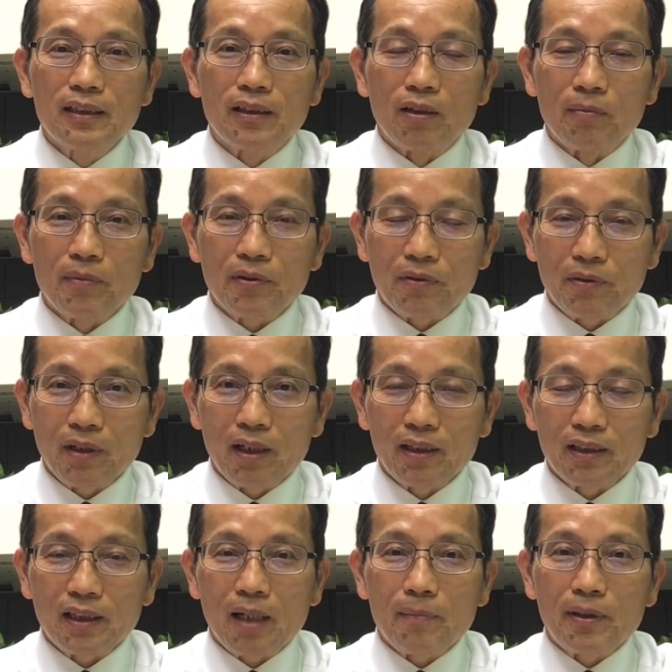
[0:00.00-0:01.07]
我们需要
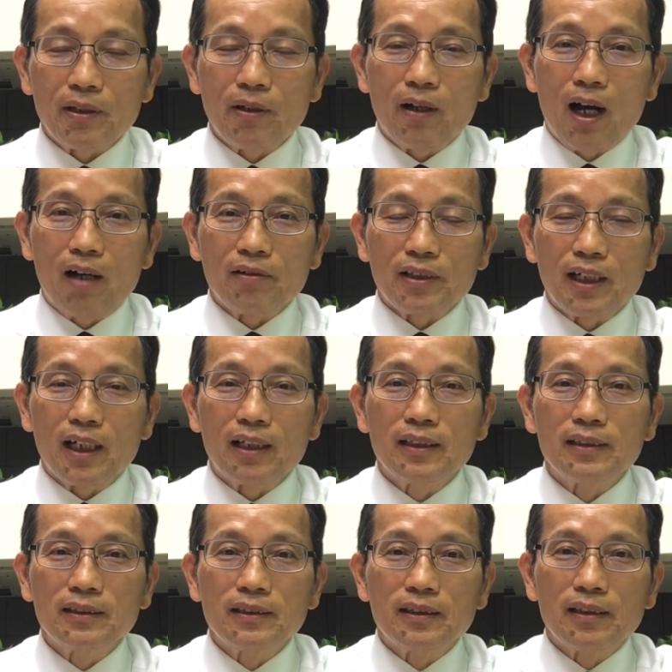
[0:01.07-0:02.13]
和他们有好的
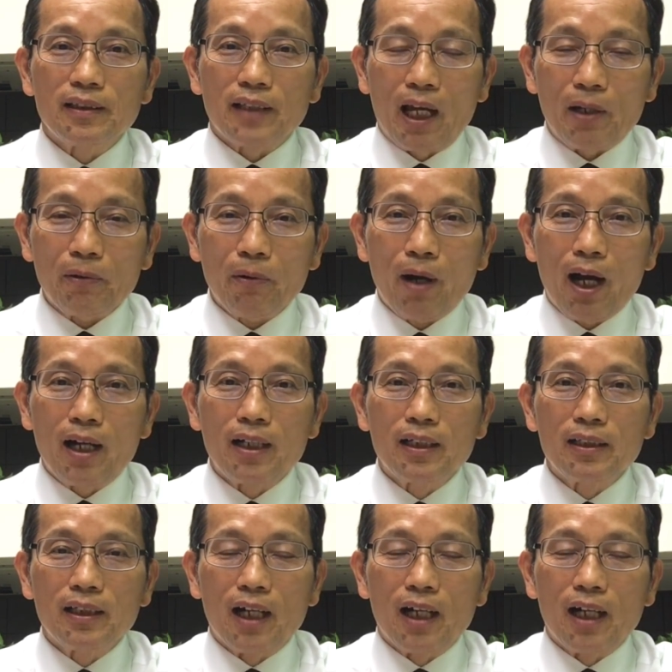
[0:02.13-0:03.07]
谈话、